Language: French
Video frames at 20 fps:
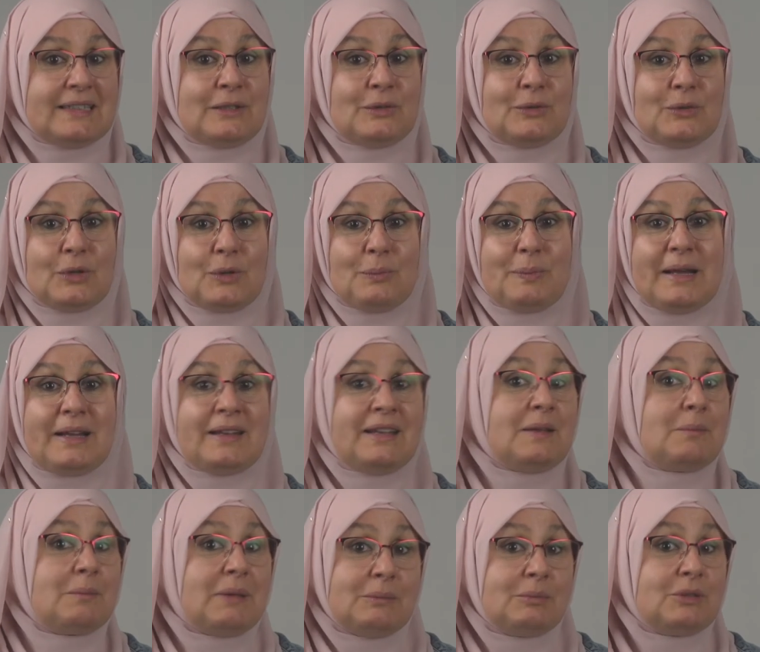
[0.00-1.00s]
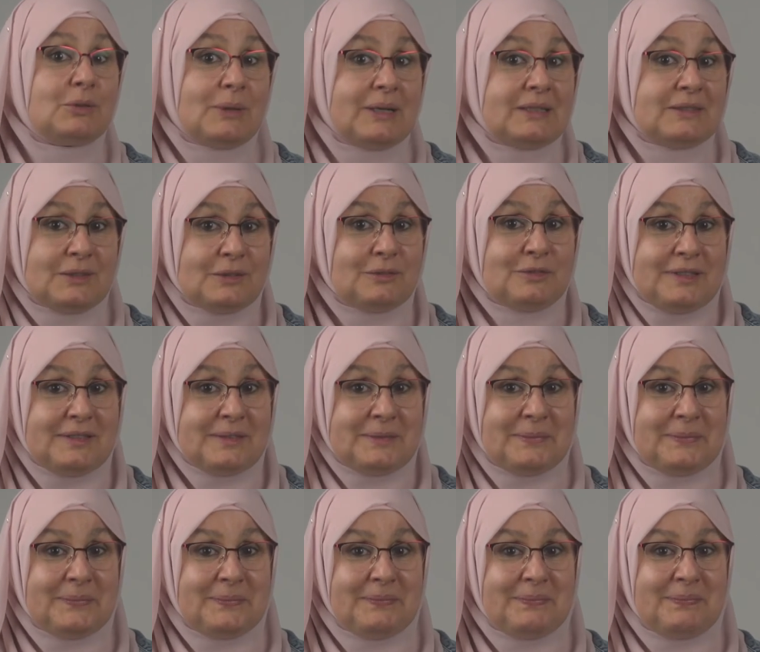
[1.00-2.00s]
Donc parler Bablouad en fait.
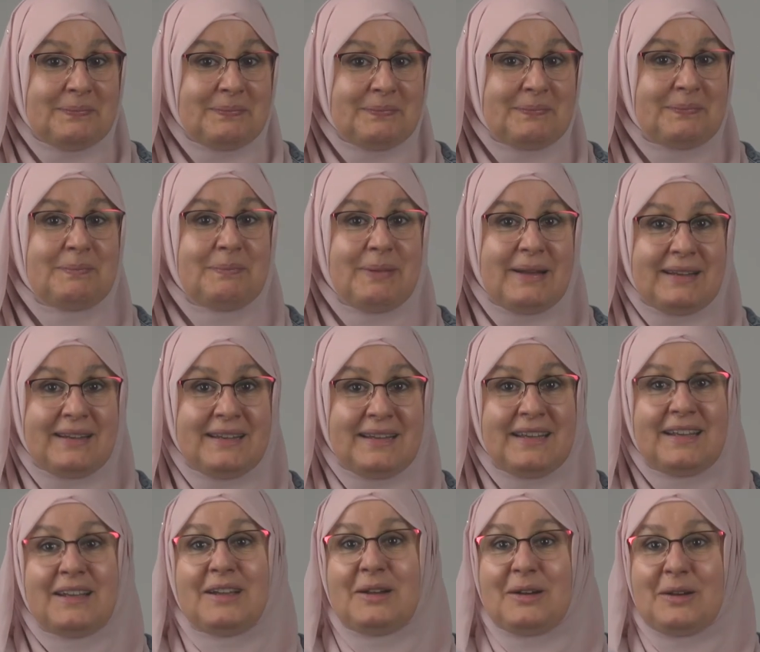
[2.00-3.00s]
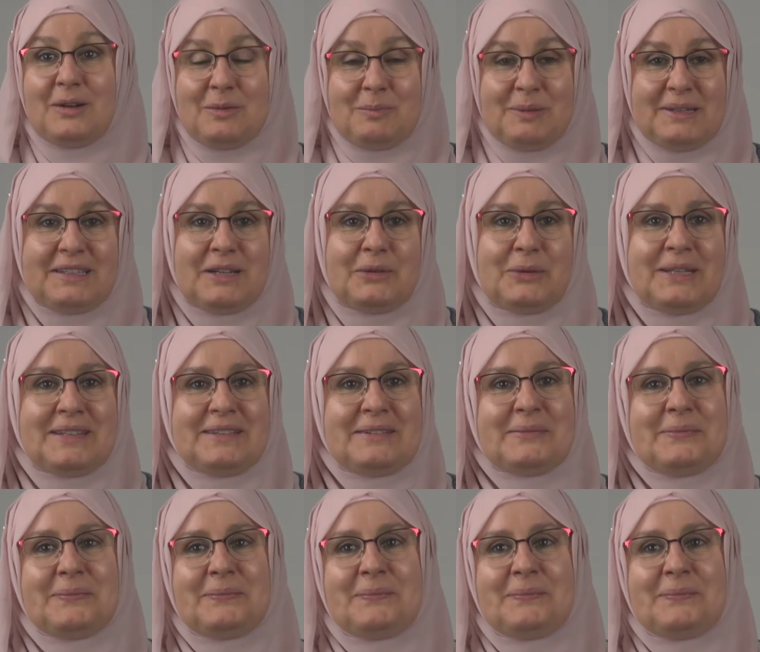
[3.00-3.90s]
Parler en patouette.